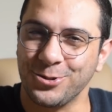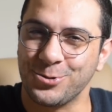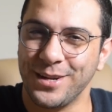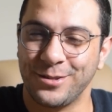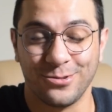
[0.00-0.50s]
Je
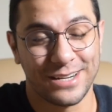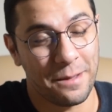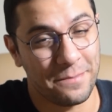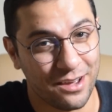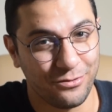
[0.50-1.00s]
te souhaite
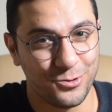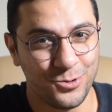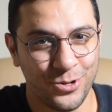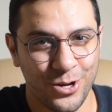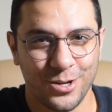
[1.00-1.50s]
donc la
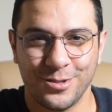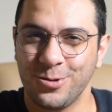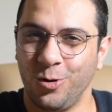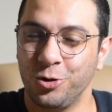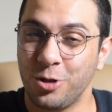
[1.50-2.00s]
bienvenue
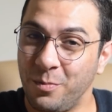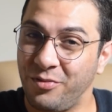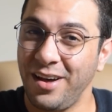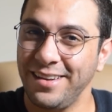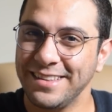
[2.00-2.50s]
sur le
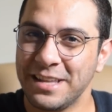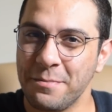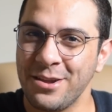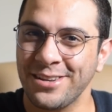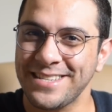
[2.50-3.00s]
top 20
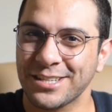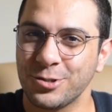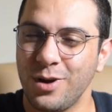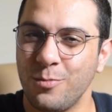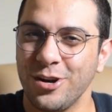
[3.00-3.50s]
des meilleures
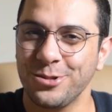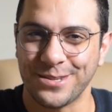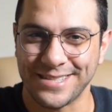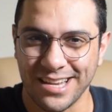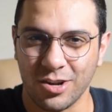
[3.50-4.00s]
actions à moins
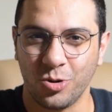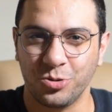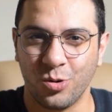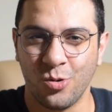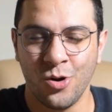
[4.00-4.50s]
de
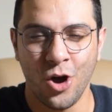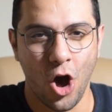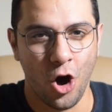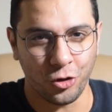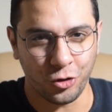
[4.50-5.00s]
50 euros